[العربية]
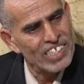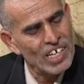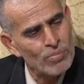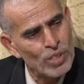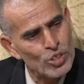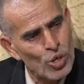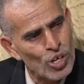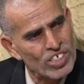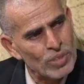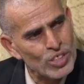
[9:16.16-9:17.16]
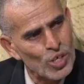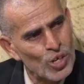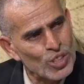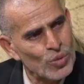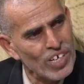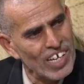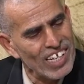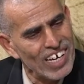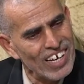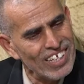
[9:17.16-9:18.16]
طيب، دحين بنجرك بنجرك
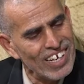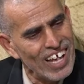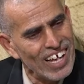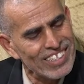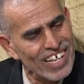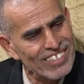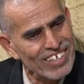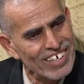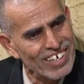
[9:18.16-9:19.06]
شويه الى الى عادات